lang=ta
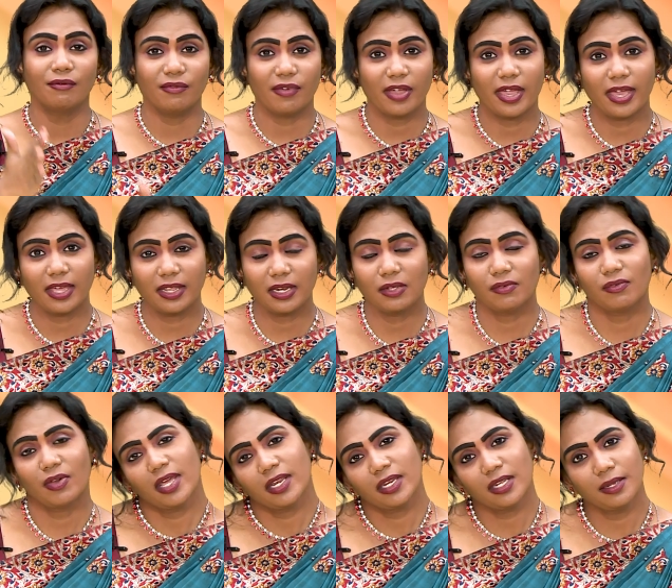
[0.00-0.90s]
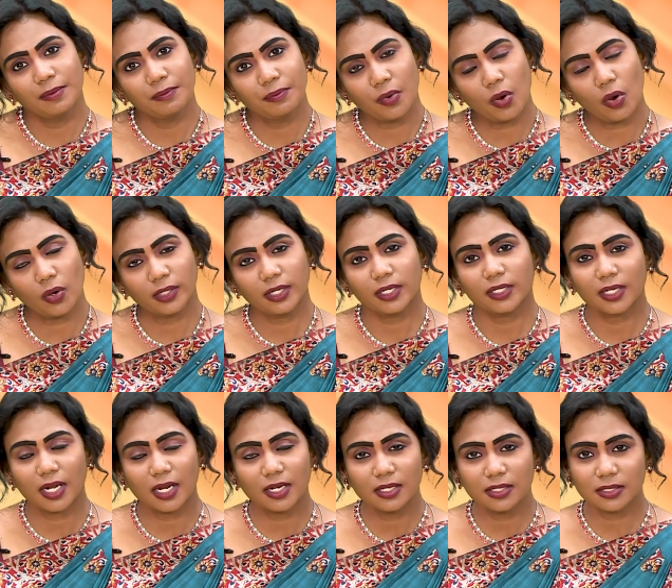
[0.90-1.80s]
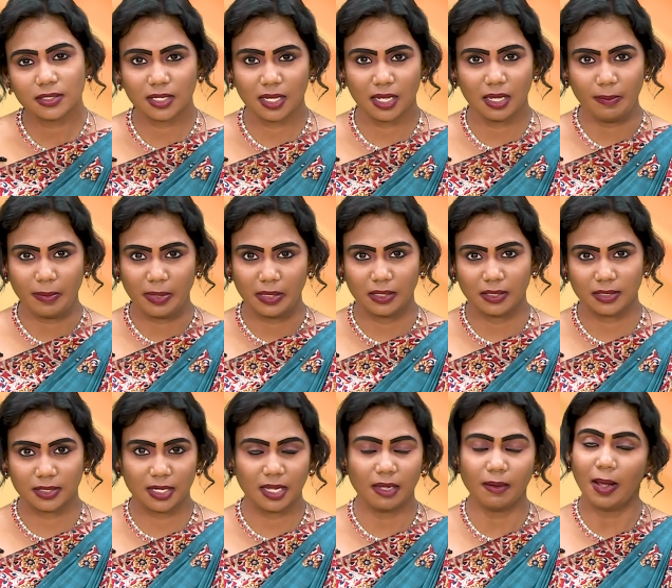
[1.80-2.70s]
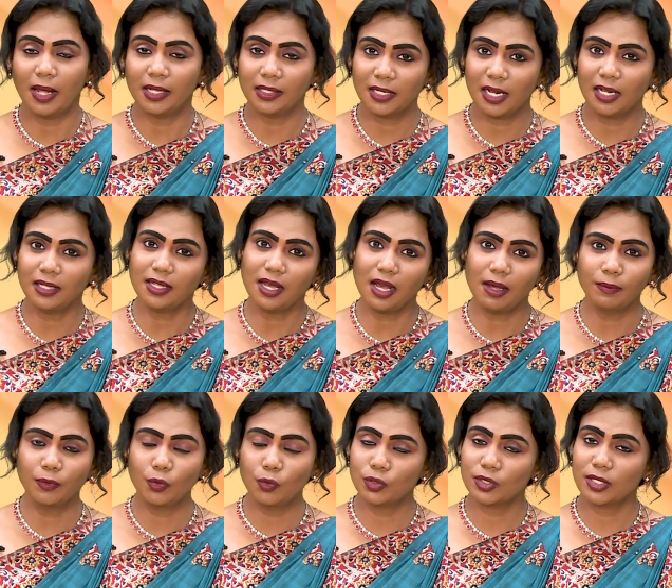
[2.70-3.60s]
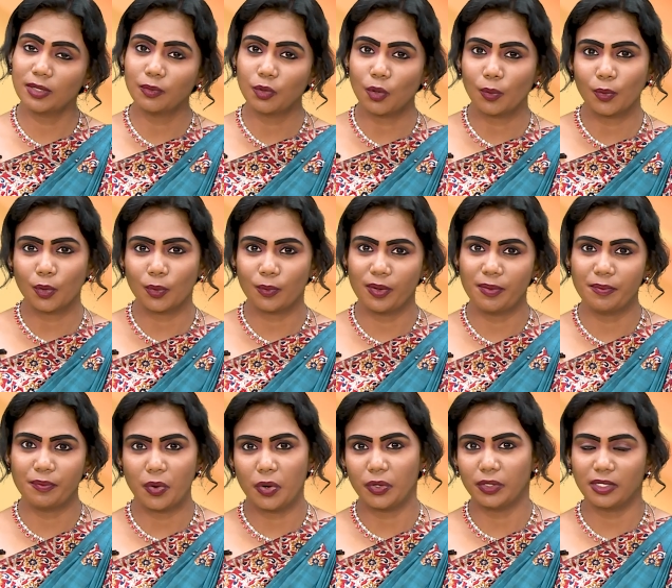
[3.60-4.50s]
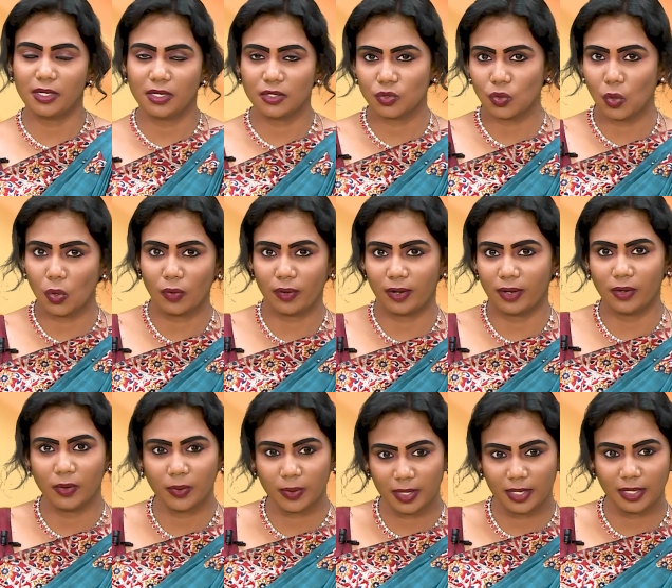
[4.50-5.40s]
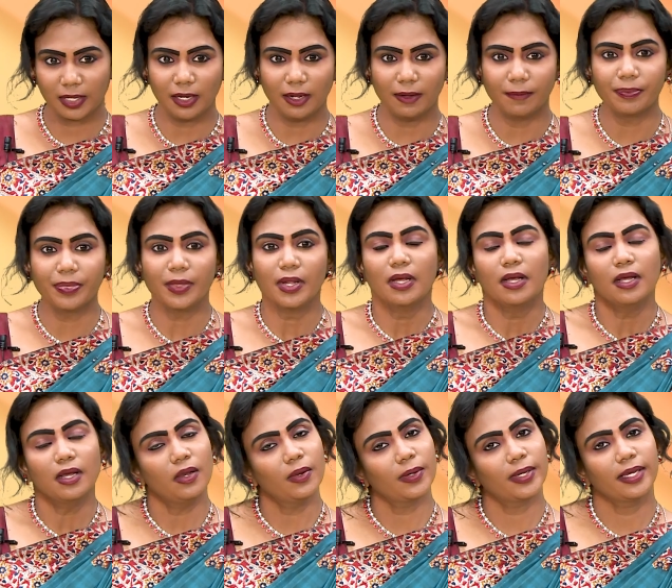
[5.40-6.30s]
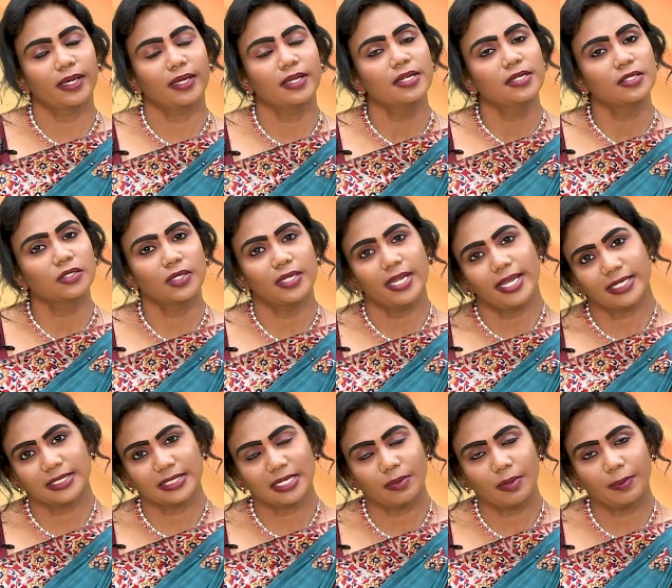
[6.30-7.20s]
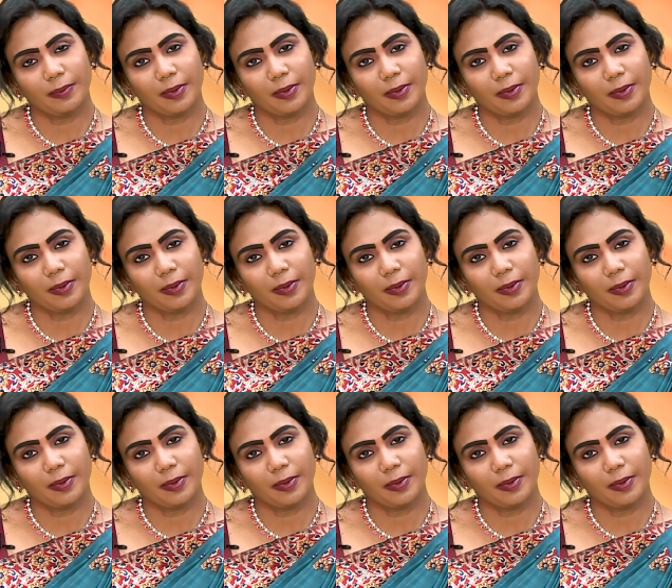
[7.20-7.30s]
வெரி வெரி இம்பார்ட்டண்ட்டான ஸ்கீம் இந்த ஸ்கீம் அதனால தான் அம்ரூட் ஸ்கீம் ரொம்ப ரொம்ப இம்பார்ட்டன்ட் நான் சொல்கிறேன் ஓகேங்களா ஓகே ஸோ நெக்ஸ்ட் நம்ம